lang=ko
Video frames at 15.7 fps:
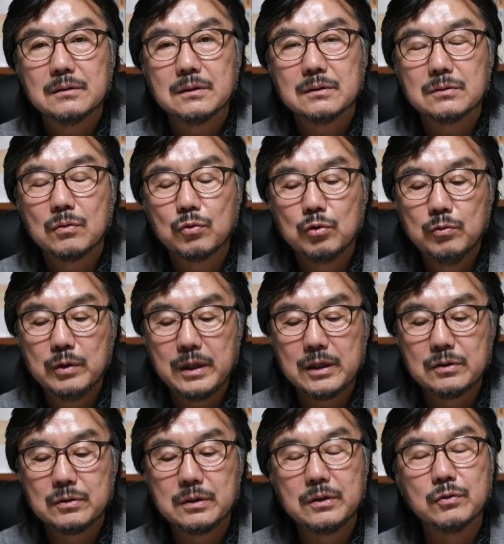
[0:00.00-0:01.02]
송금을
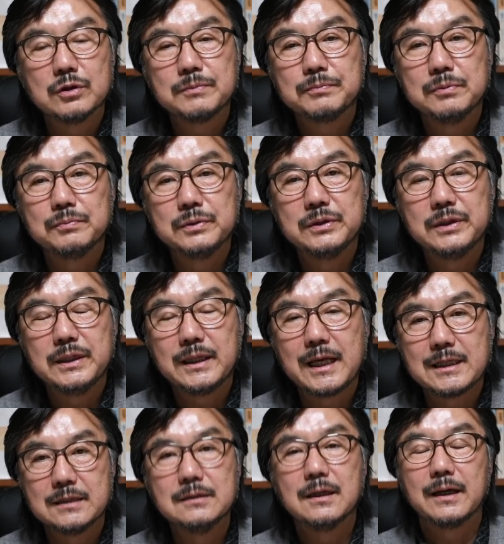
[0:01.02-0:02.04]
해드리고 싶은 분들이
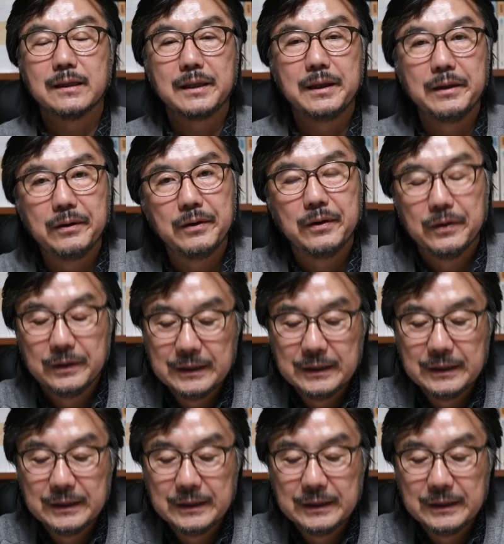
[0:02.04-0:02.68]
계신 것 같아요.